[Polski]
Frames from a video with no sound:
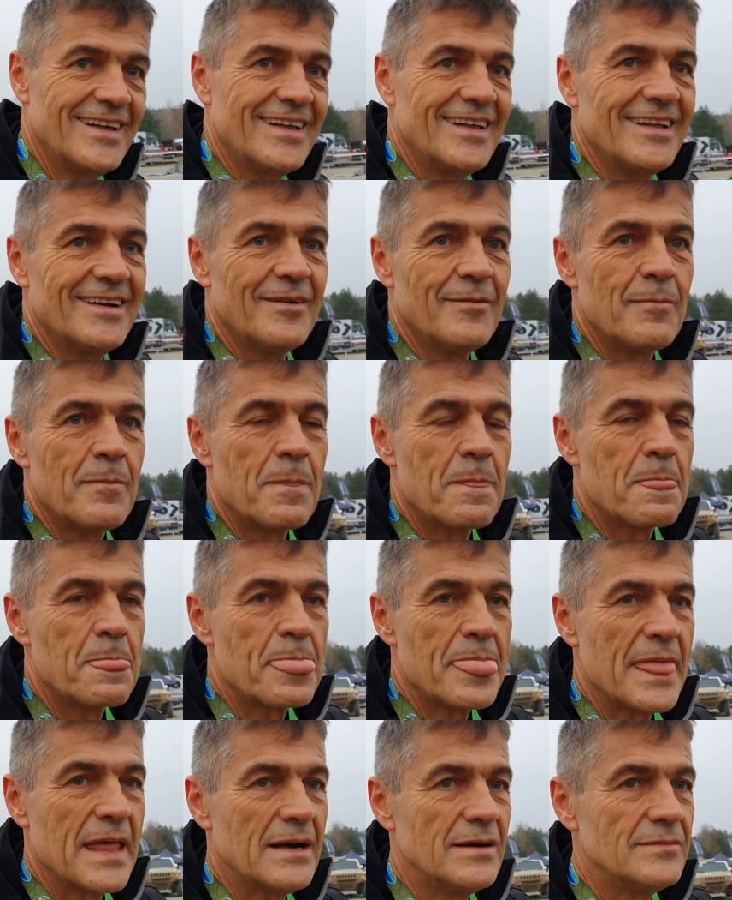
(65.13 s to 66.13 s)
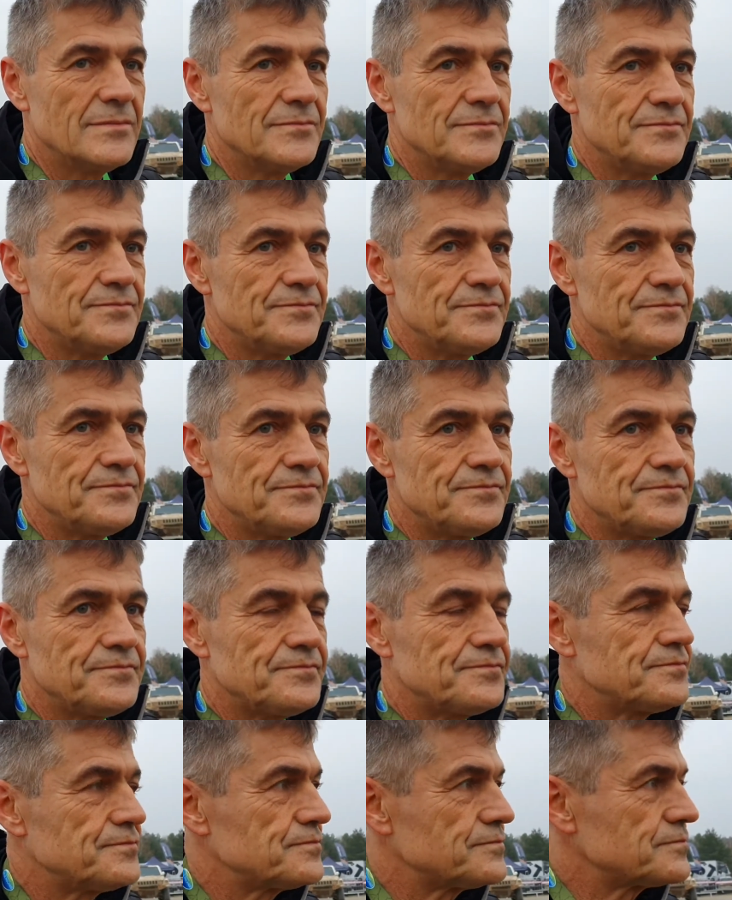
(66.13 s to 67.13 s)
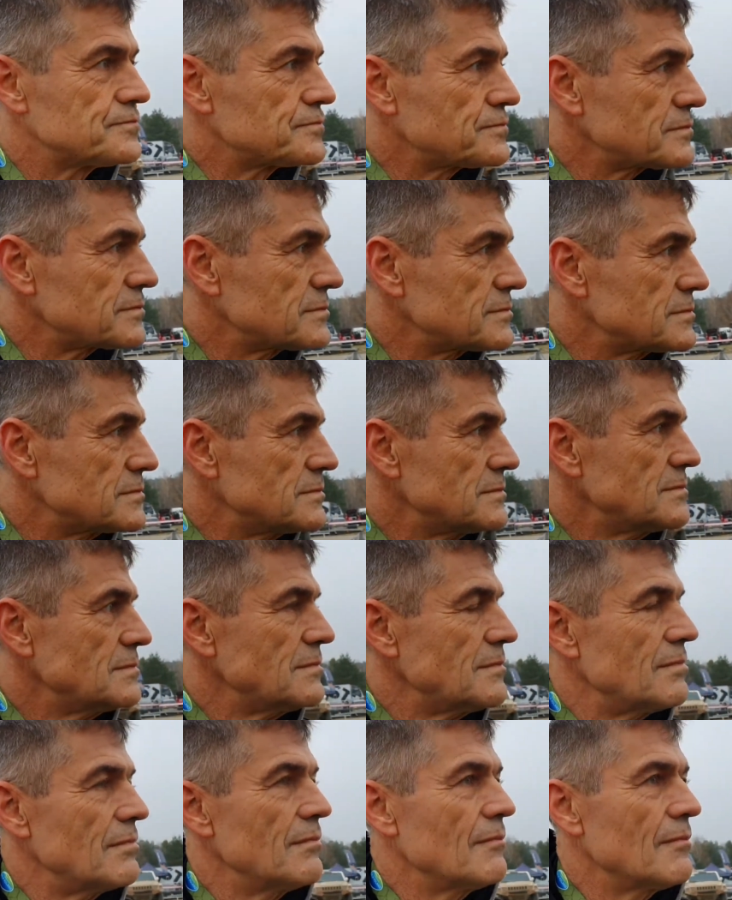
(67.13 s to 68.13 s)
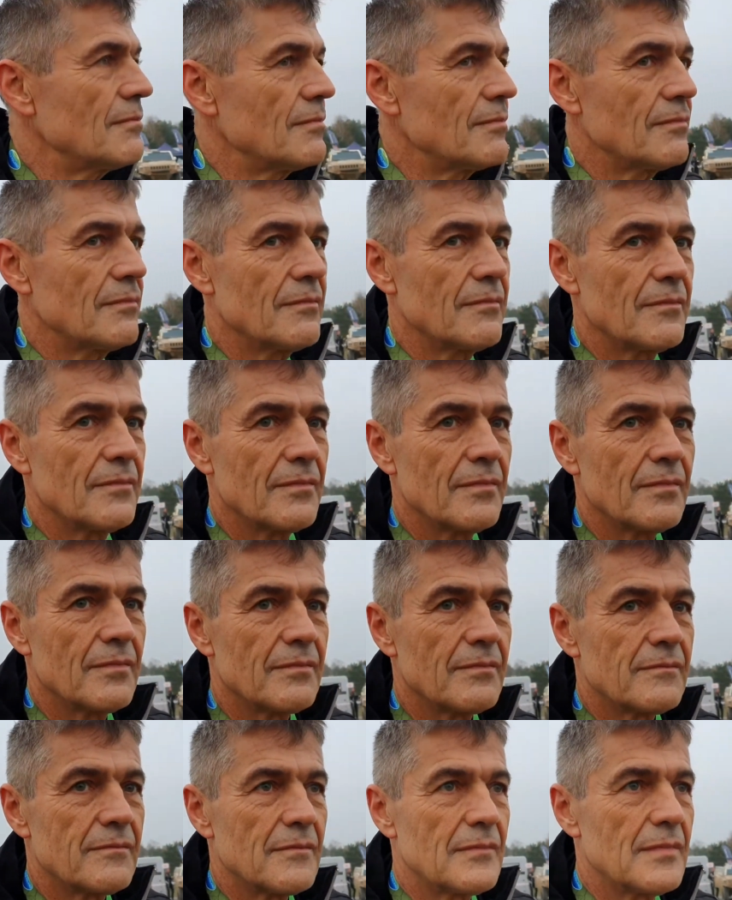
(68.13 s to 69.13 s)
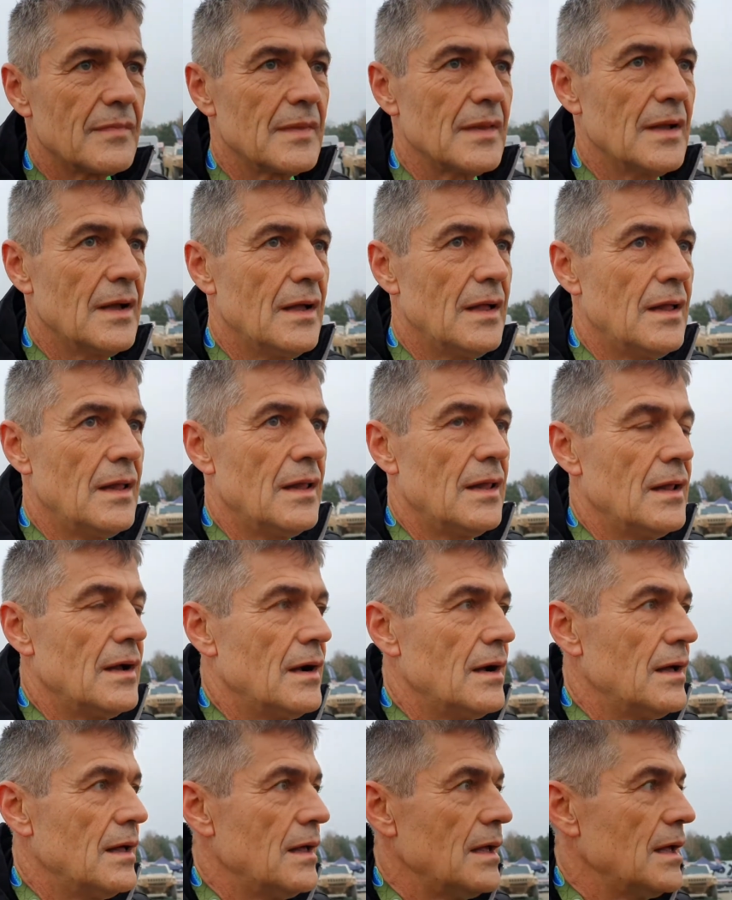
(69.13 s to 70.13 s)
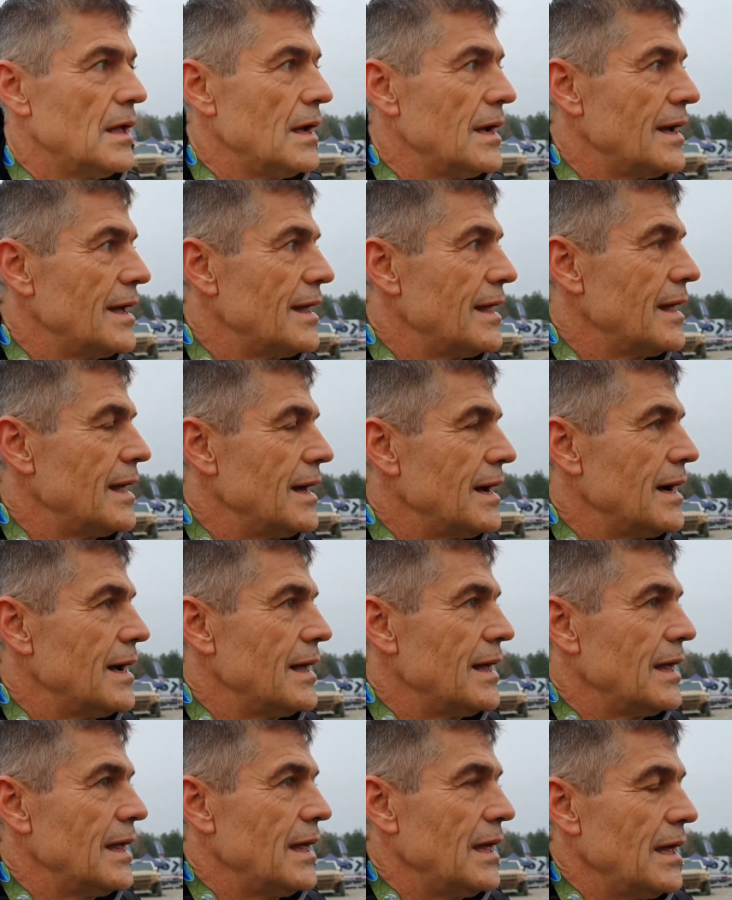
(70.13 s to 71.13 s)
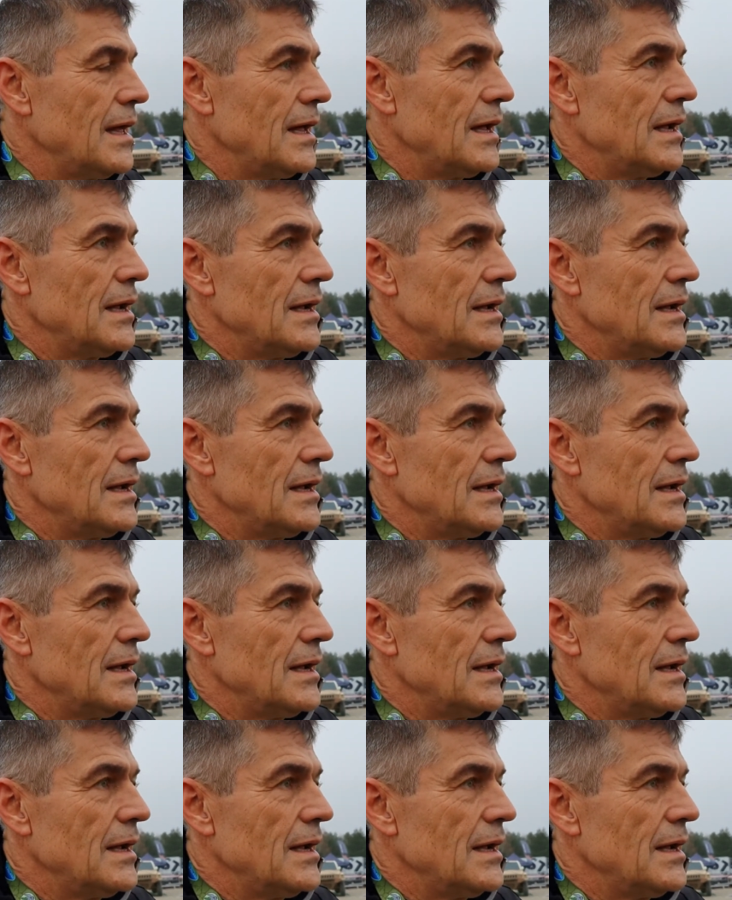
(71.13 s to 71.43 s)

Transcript: Dokładnie tak, sezon ciekawy, sezon intensywny, e, ale w ogóle dla Was sezon zakończony no, wieloma wspaniałymi sukcesami.